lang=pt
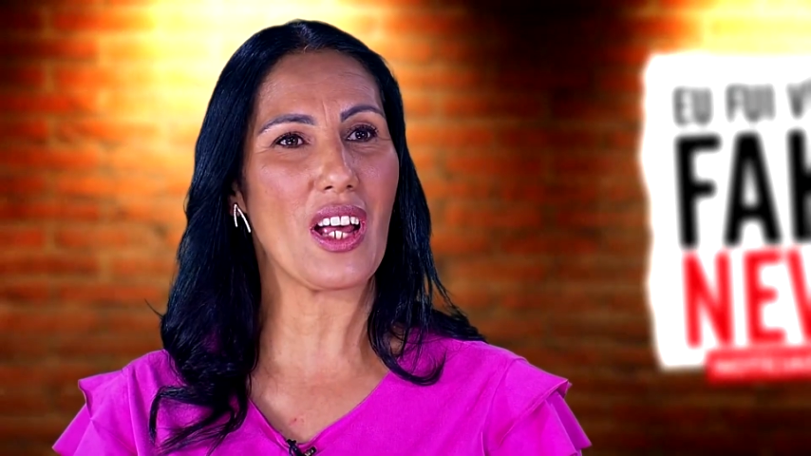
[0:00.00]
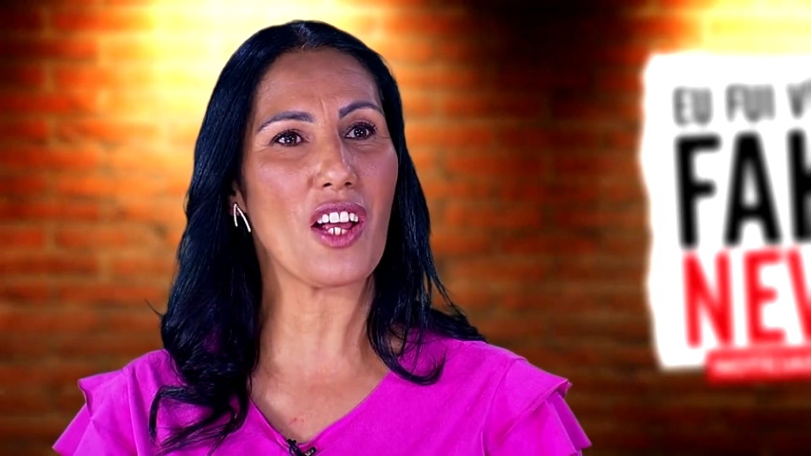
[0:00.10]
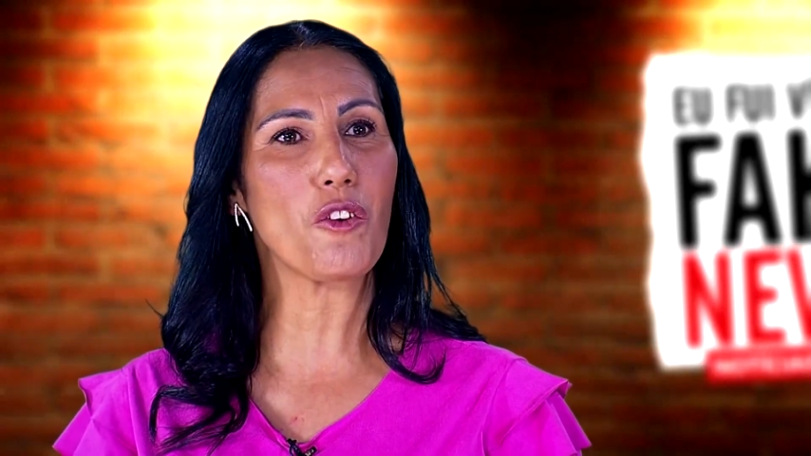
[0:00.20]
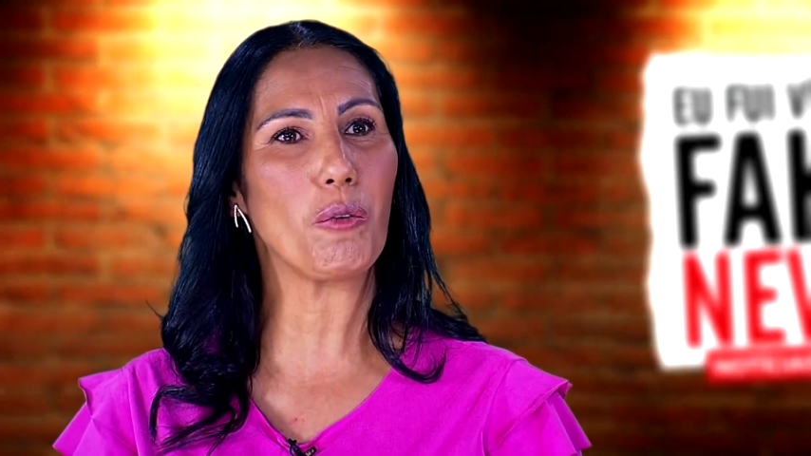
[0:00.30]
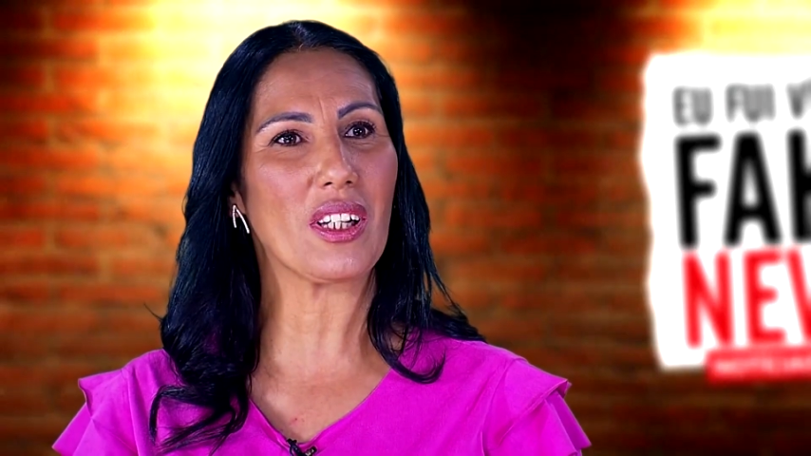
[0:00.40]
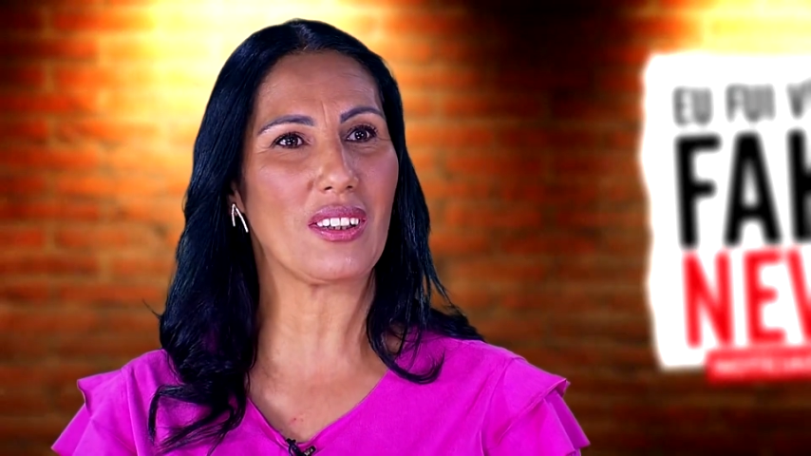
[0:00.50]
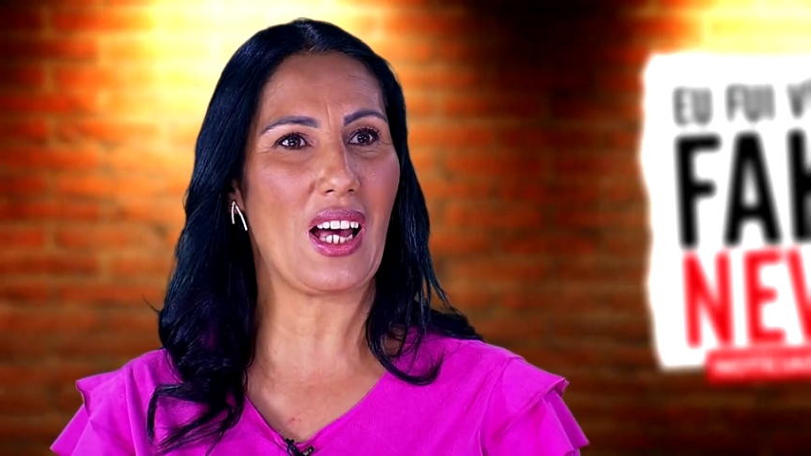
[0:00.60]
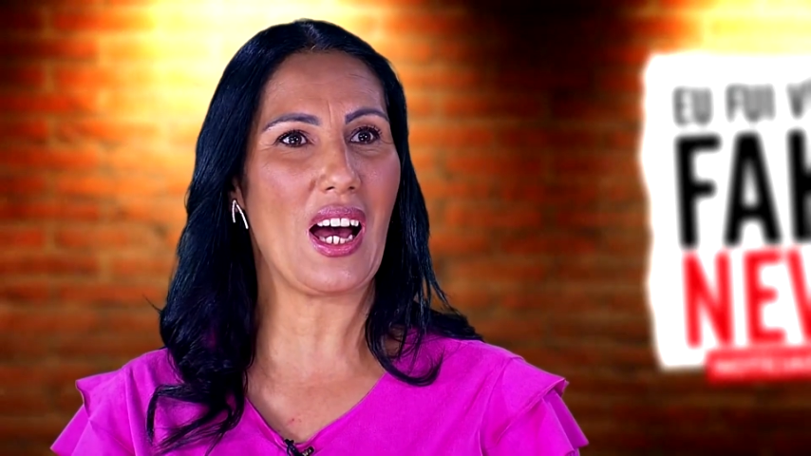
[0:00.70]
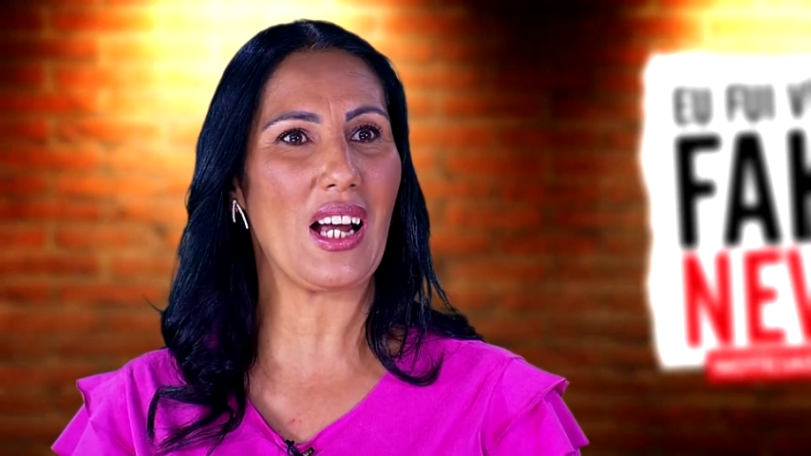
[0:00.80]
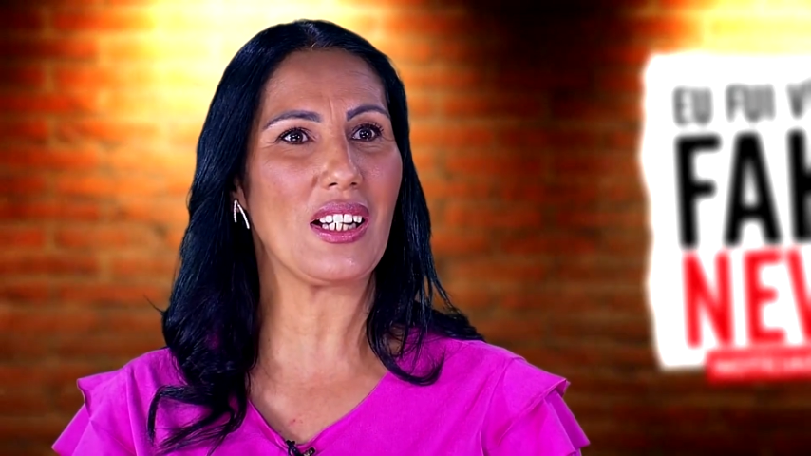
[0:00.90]
as
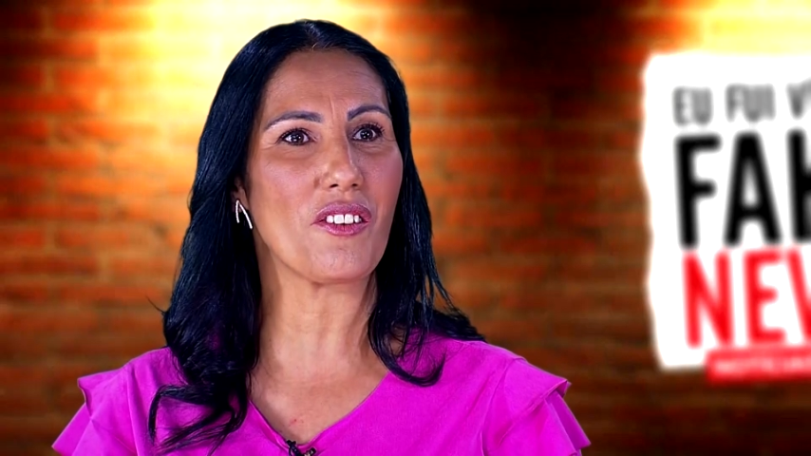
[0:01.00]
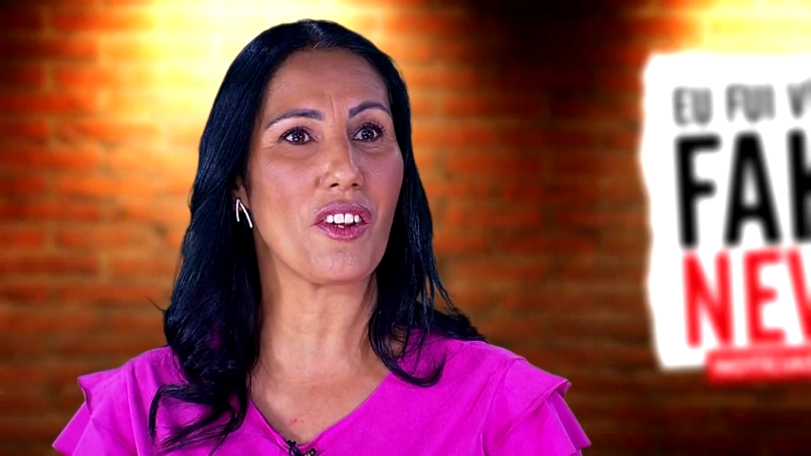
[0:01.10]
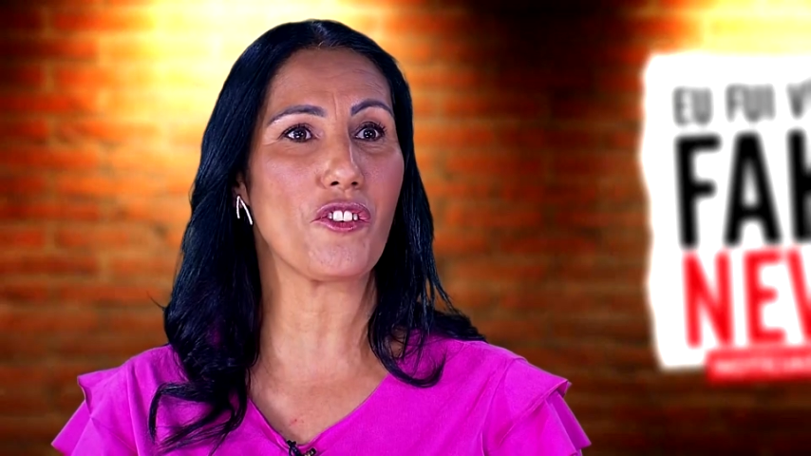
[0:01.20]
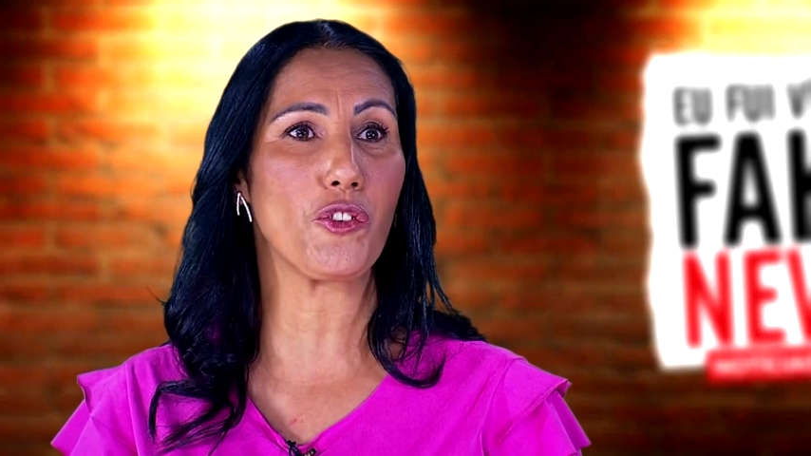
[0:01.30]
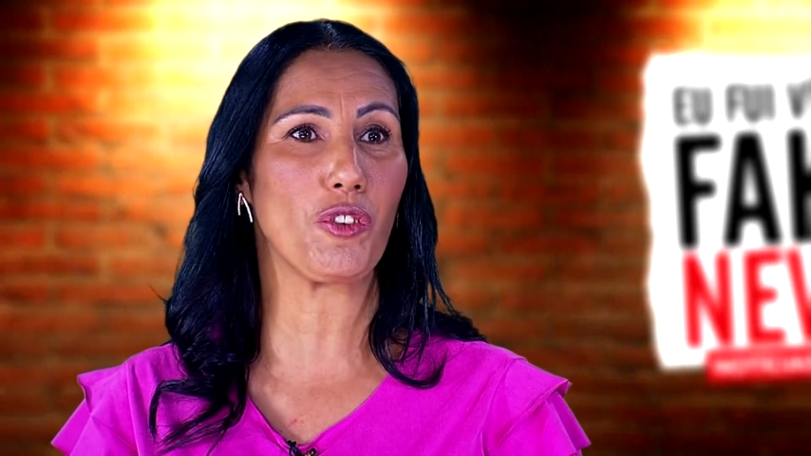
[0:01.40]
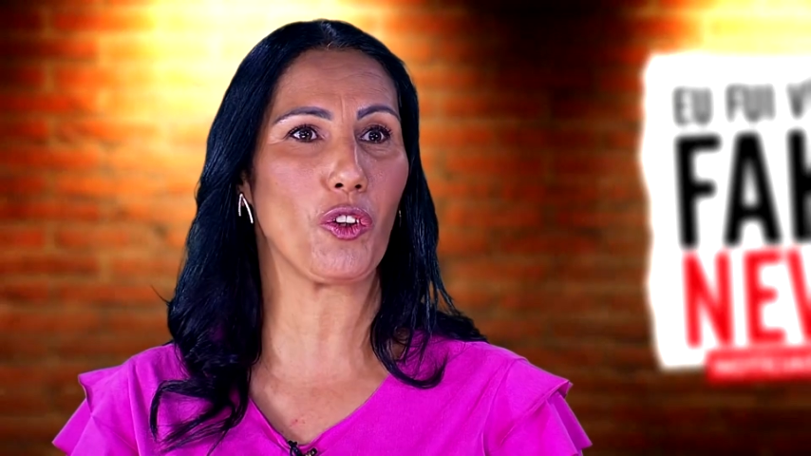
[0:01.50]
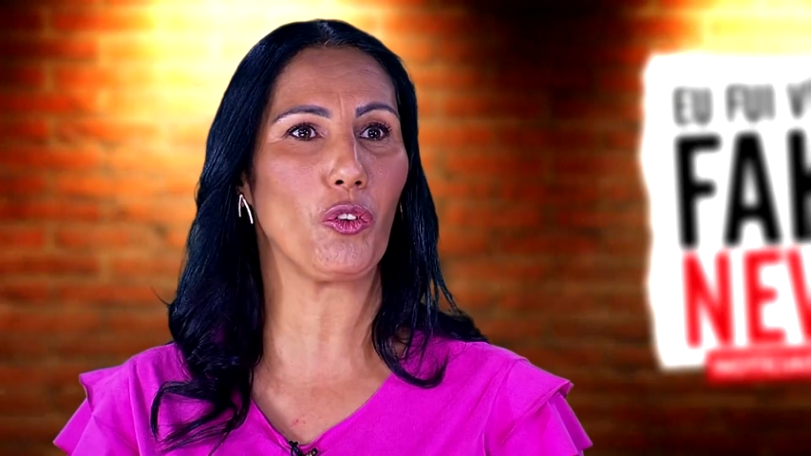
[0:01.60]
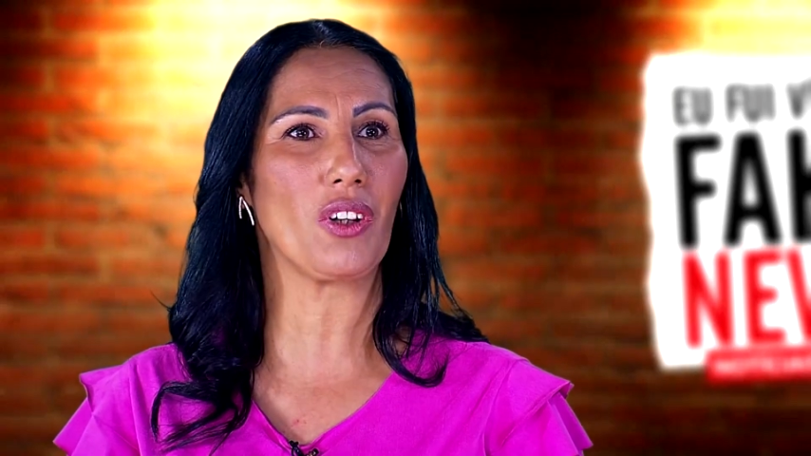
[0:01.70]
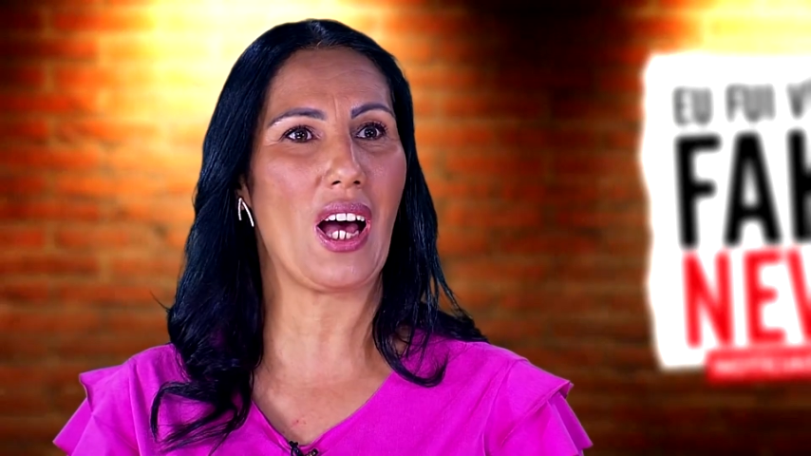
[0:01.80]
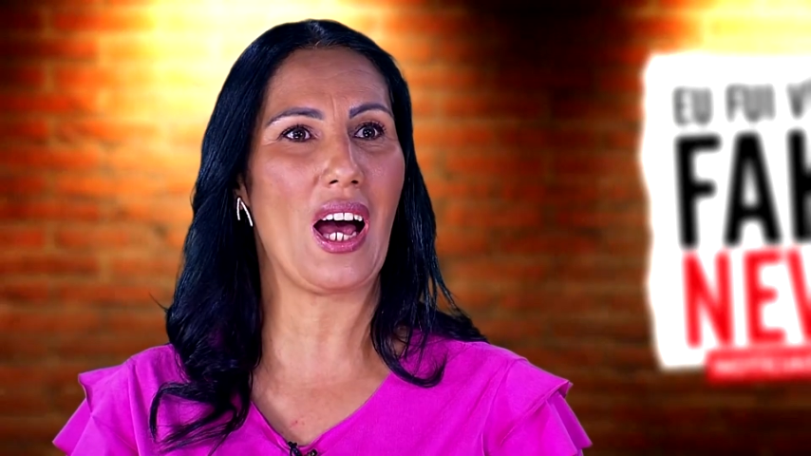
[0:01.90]
batalhas, as
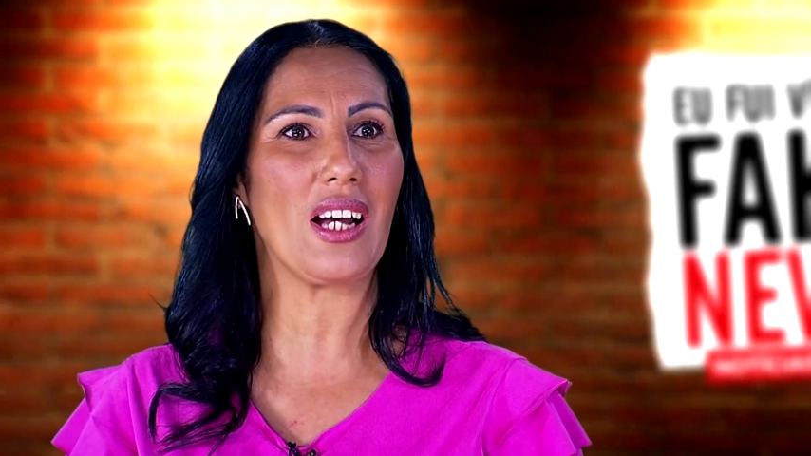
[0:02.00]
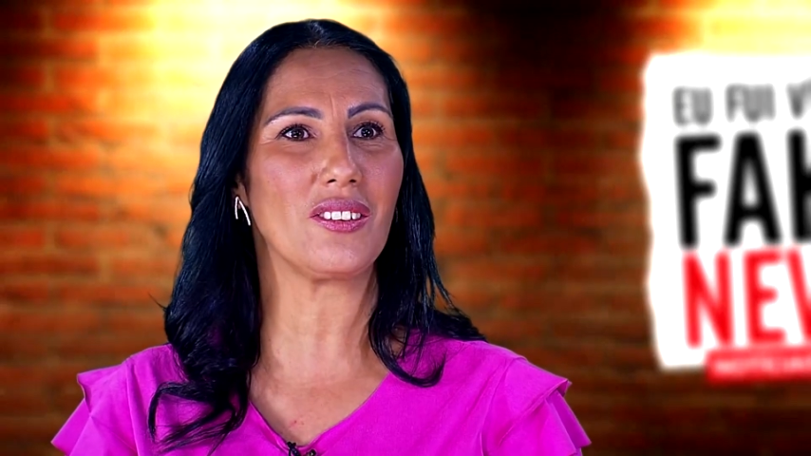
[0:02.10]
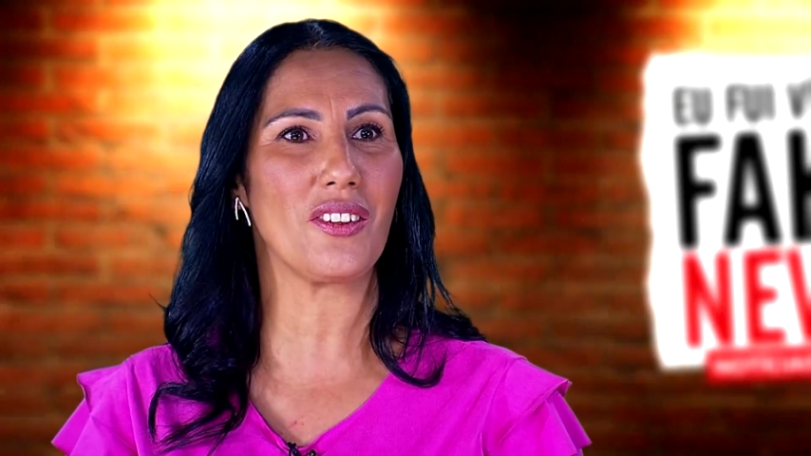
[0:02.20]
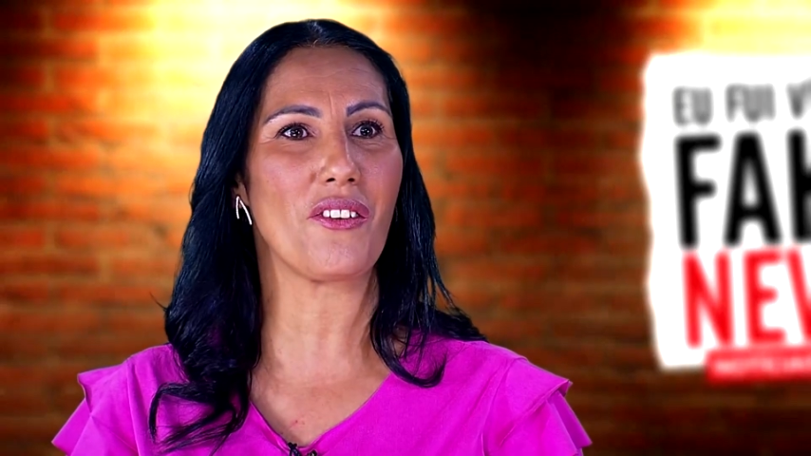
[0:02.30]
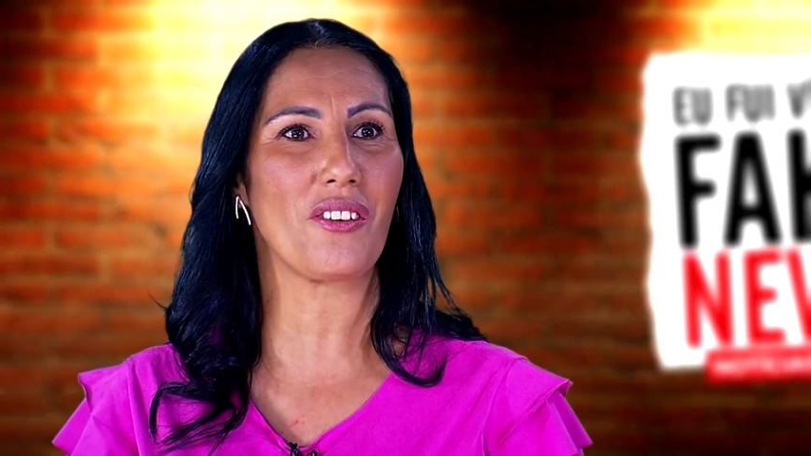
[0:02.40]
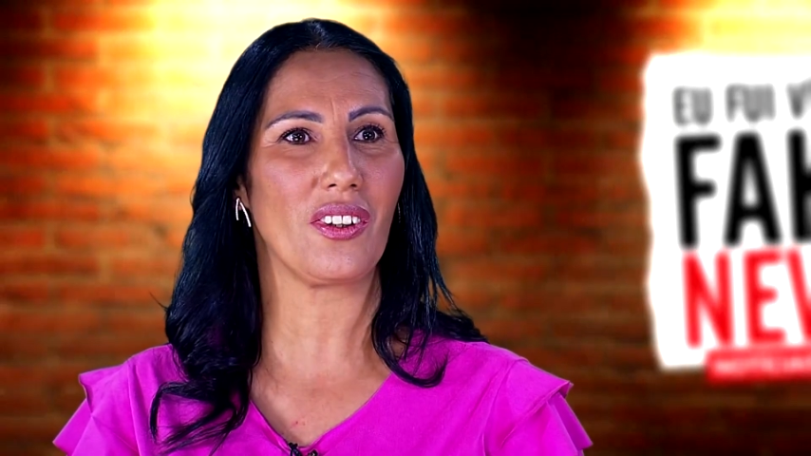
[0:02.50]
dificuldades.